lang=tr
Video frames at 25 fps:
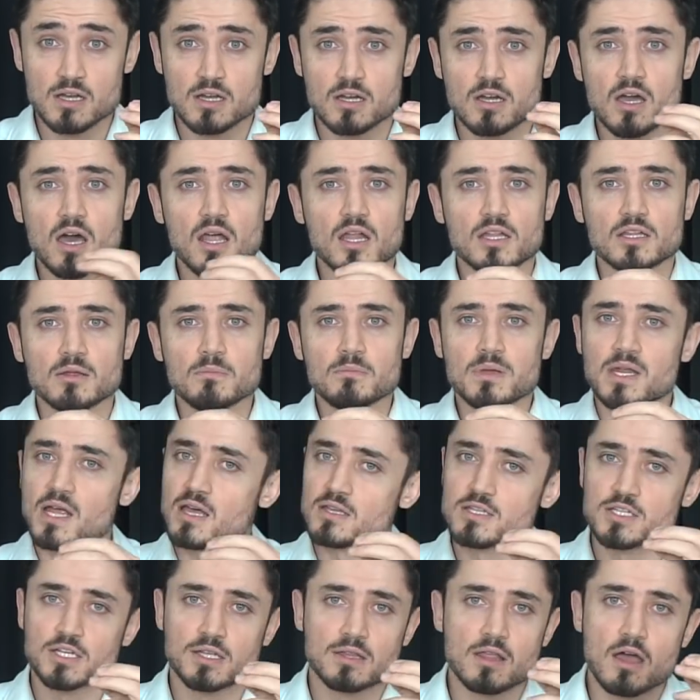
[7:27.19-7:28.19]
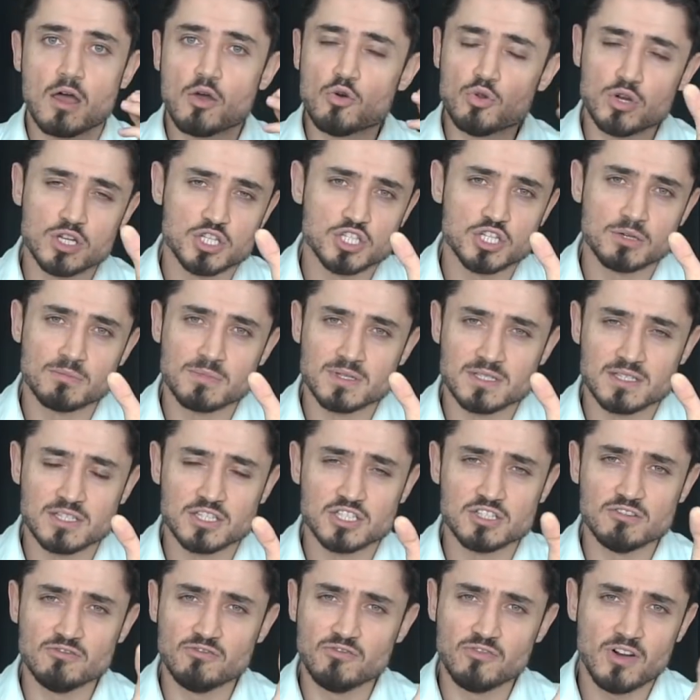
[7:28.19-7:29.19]
kanalın birazcık daha öne çıkması
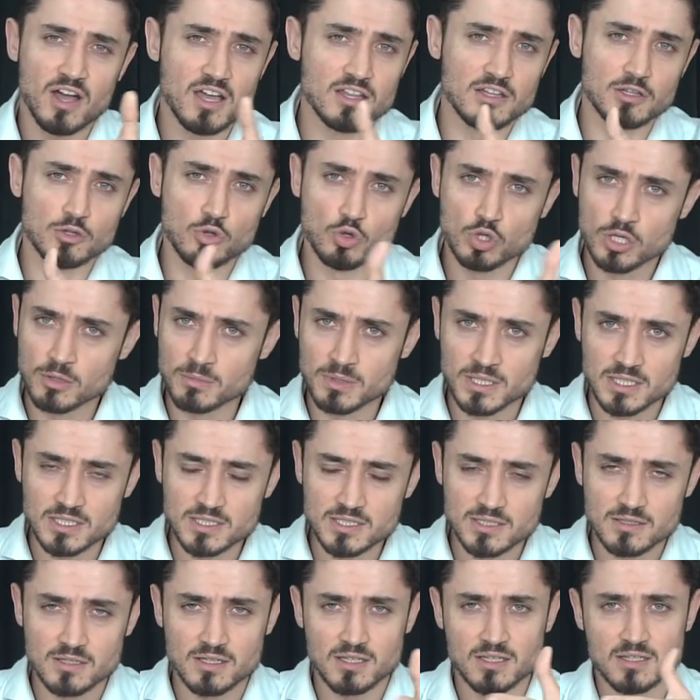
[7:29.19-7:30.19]
için faydalı olabilir.